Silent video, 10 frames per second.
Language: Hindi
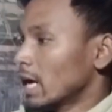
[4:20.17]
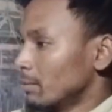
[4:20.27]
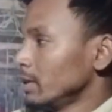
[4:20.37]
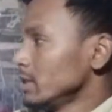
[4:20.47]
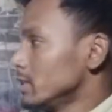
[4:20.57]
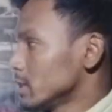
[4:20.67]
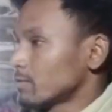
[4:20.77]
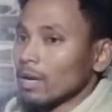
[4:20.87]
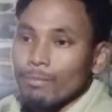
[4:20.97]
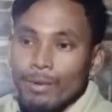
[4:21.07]
अभी
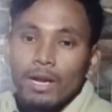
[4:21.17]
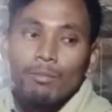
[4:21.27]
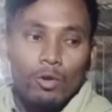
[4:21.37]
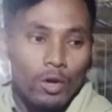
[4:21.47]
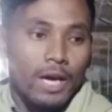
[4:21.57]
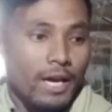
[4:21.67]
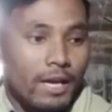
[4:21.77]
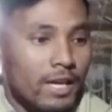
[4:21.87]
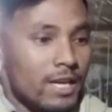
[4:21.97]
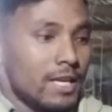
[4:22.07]
जिस फार्म पर हम लोग
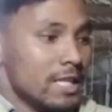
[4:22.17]
हैं